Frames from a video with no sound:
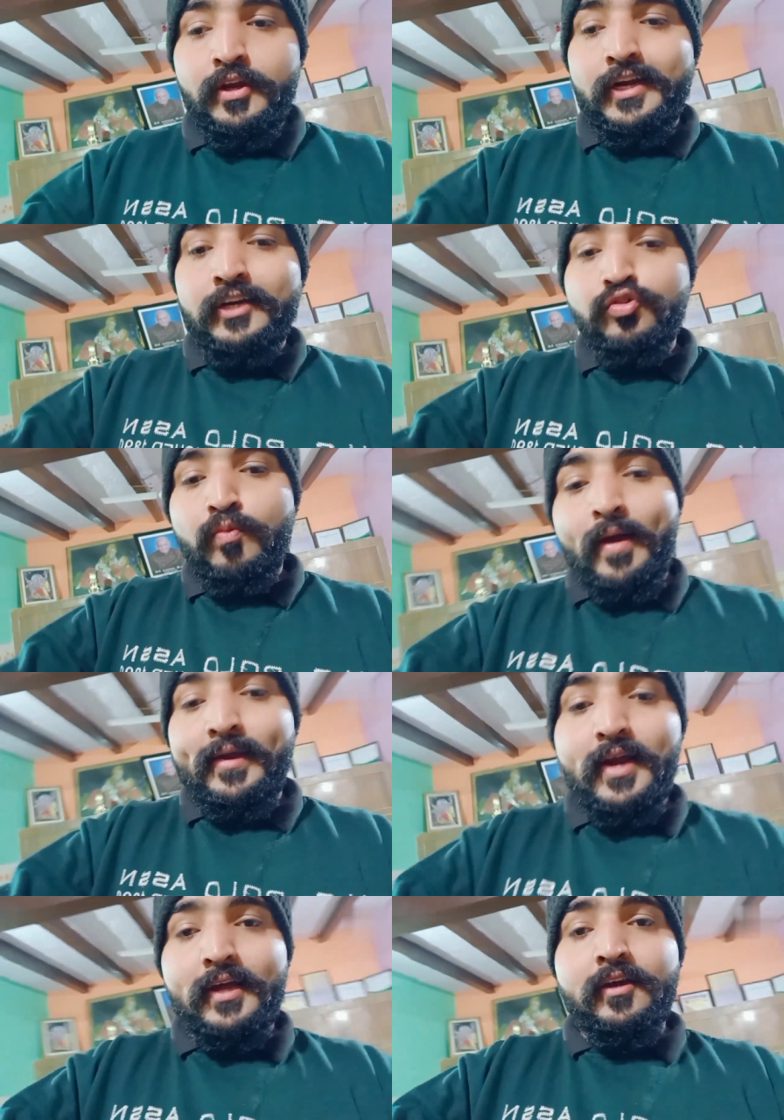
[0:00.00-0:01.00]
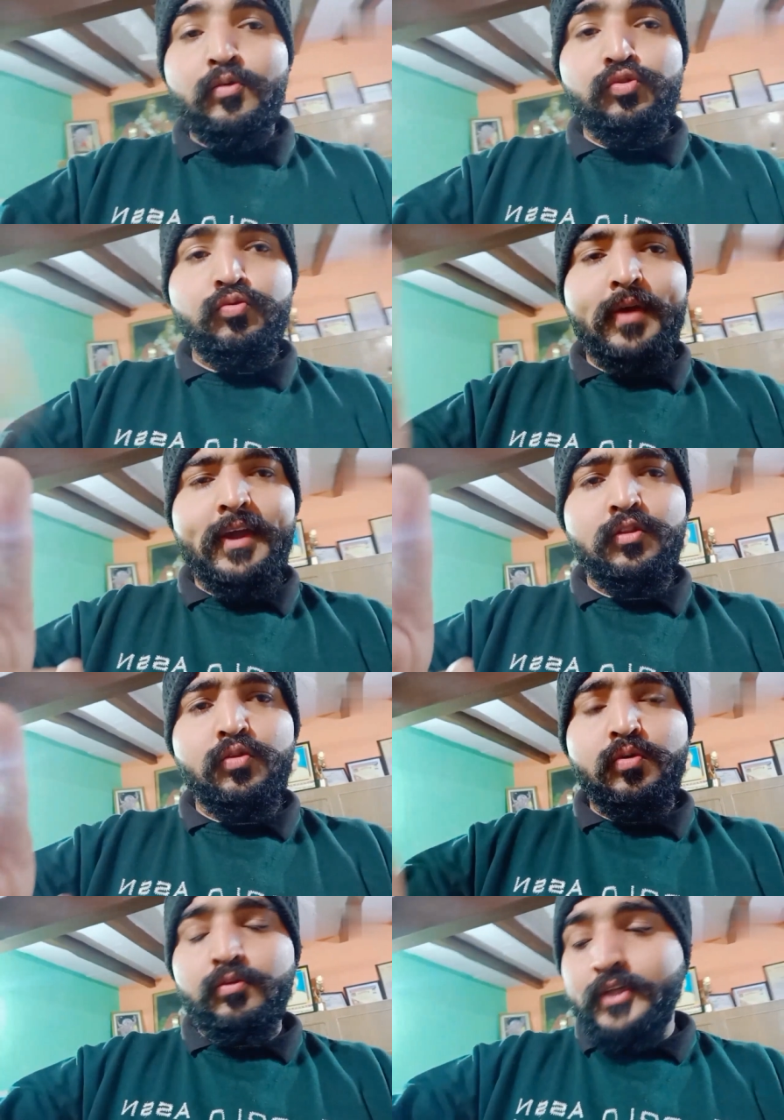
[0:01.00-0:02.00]
के किट जो भाई लाया था कुछ एक
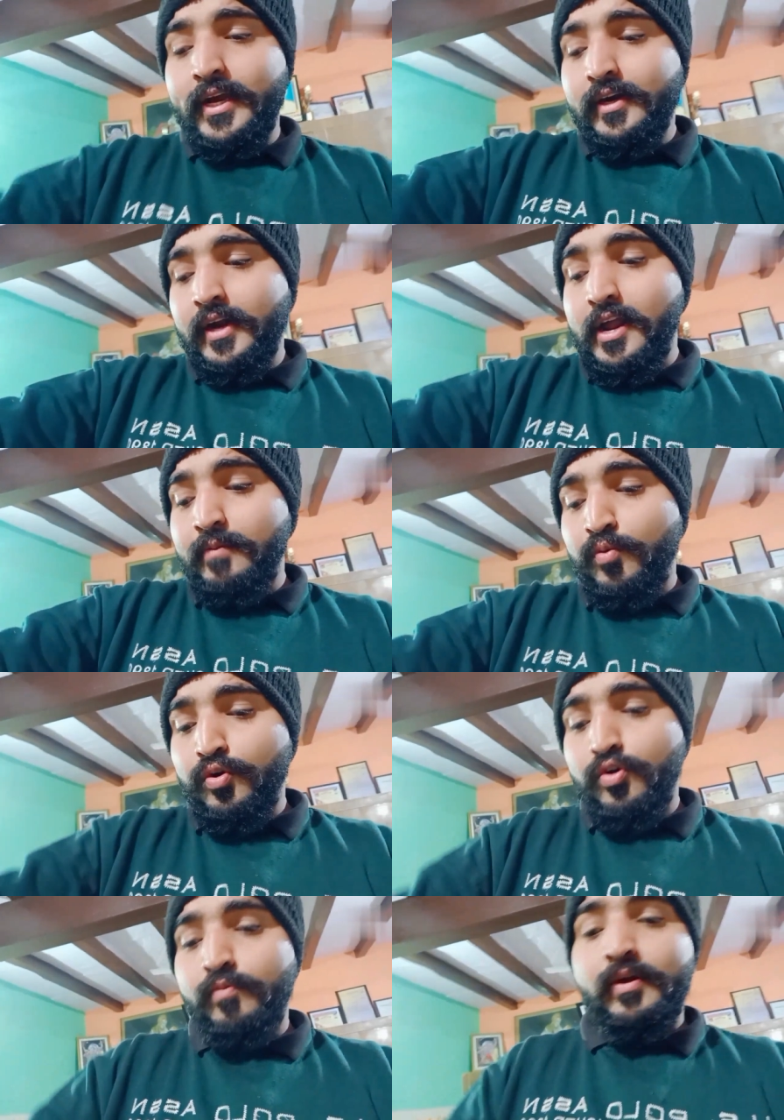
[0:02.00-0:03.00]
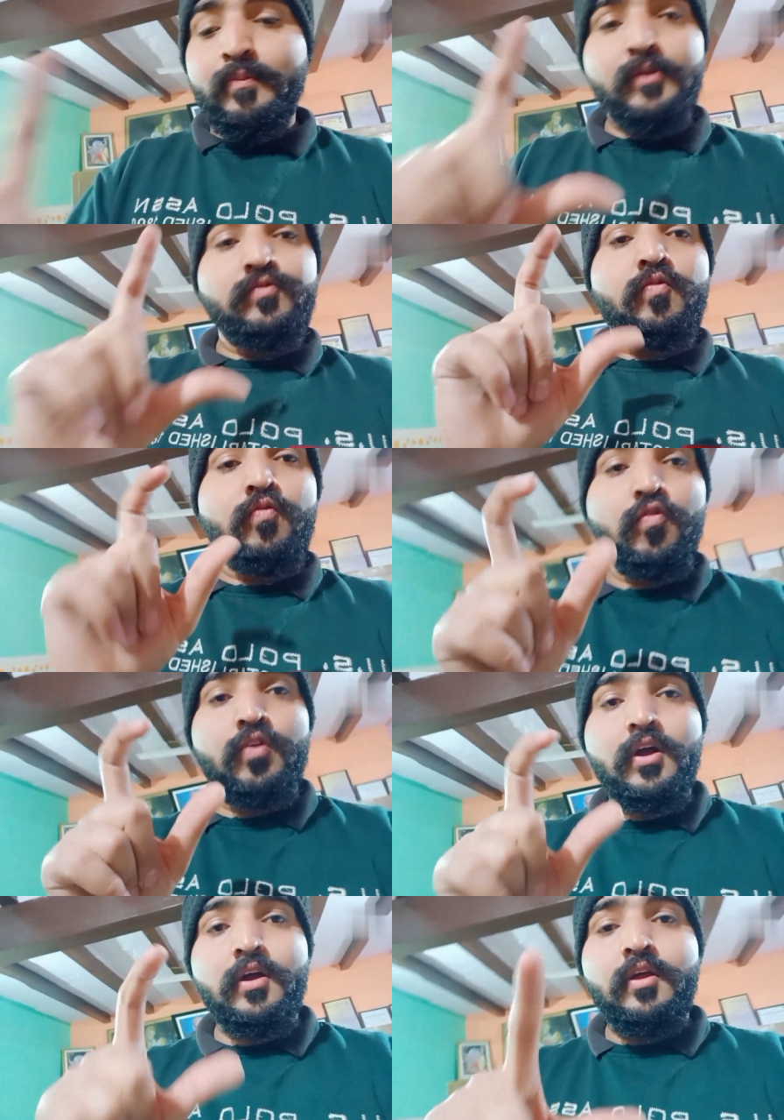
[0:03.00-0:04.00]
दो ये एक ट्राईपोर्ड और मेरे पास वो फ़ोन
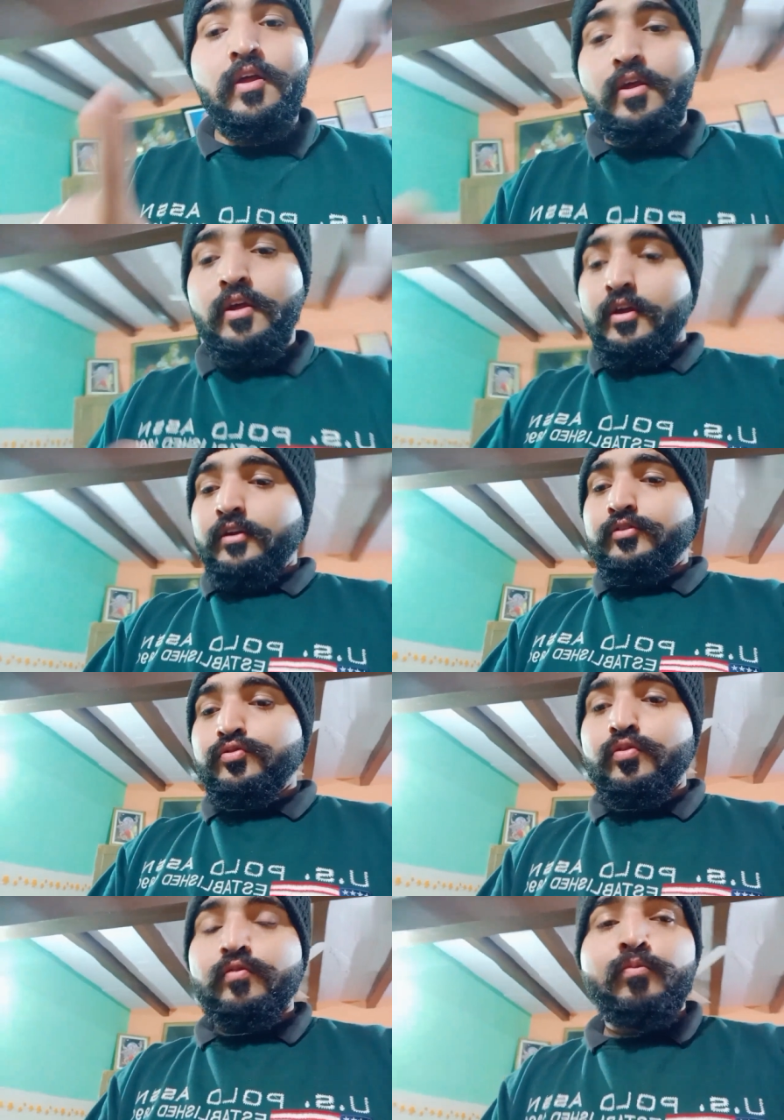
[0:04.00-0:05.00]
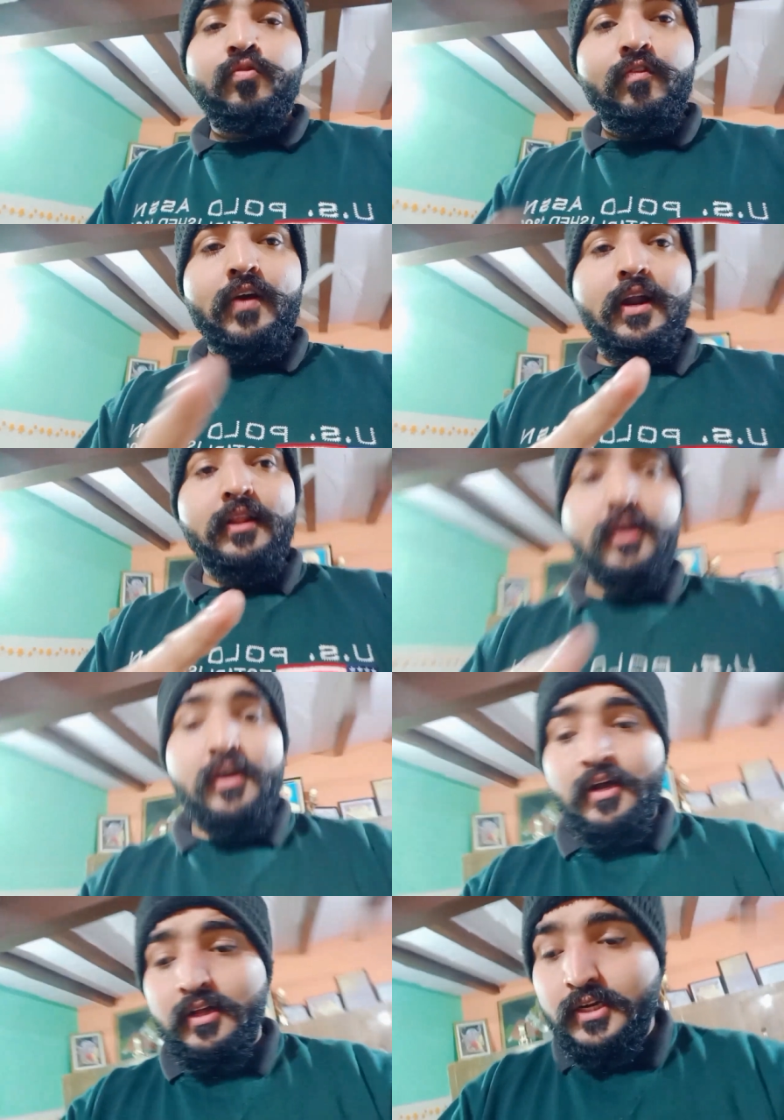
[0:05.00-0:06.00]
का जो मूवी वगैरह
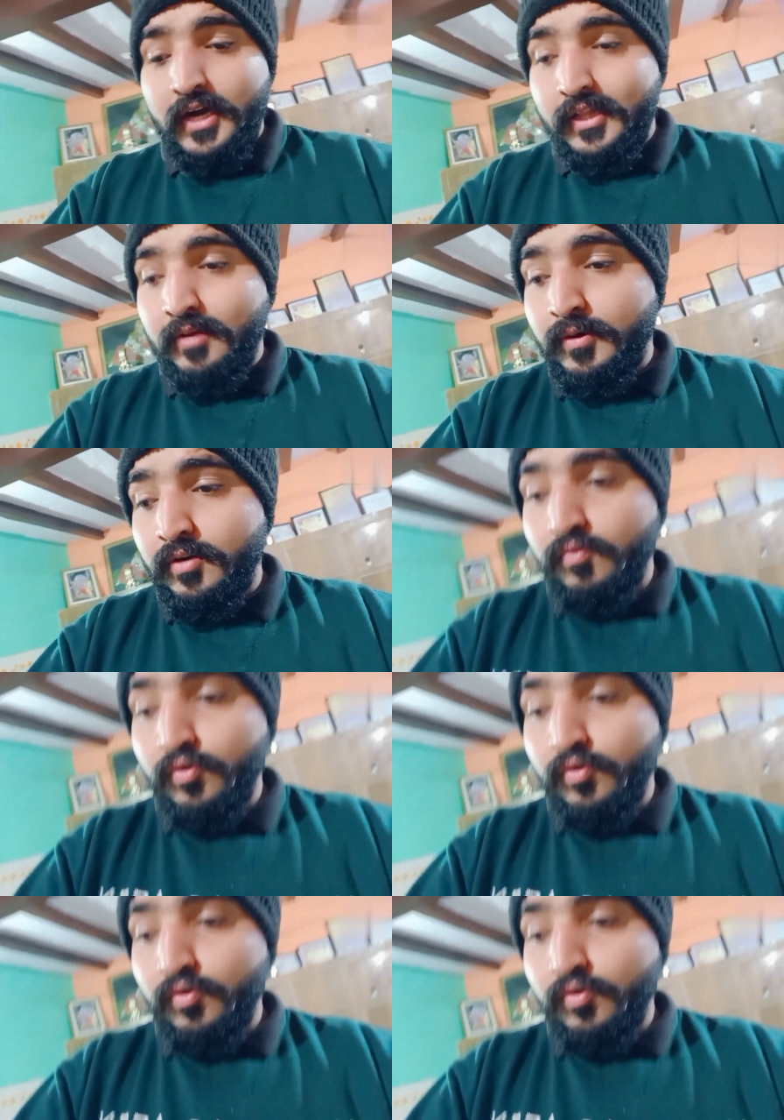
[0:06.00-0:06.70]
देखने का दिखाया था मैंने